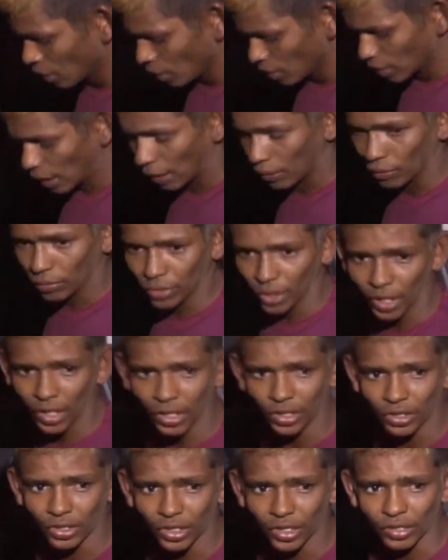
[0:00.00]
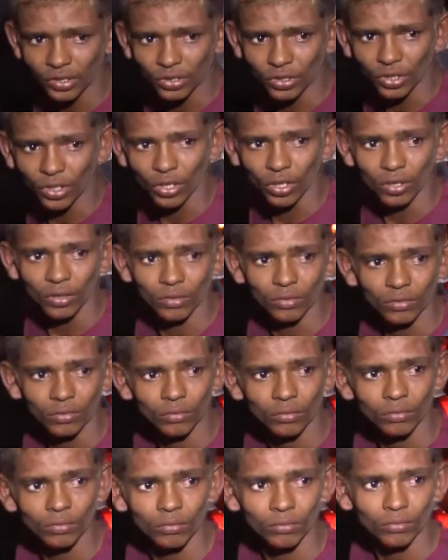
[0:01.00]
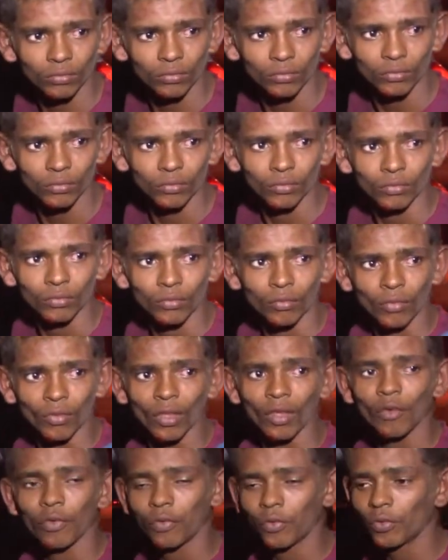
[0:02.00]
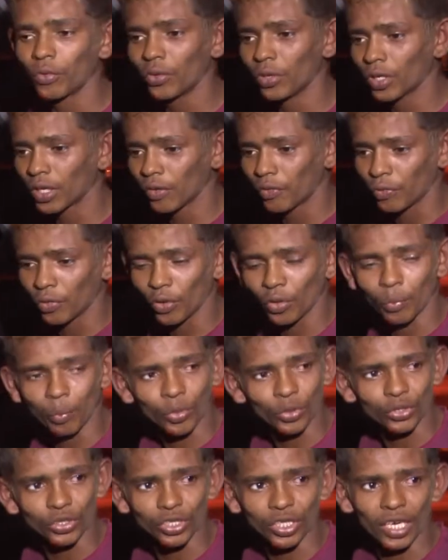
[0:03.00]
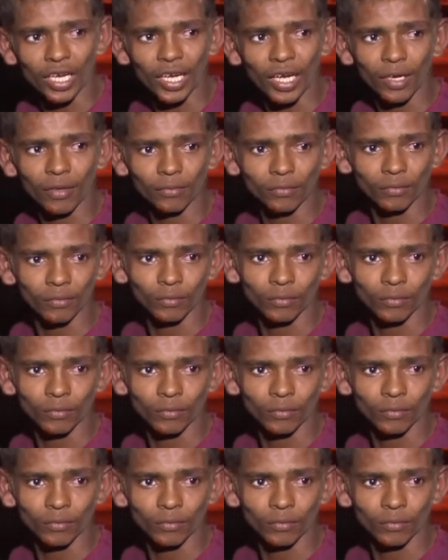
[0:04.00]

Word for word: Tá com três dias só. Você não foi nem pro hospital, doido? Fui, que foi pro Pontiaro.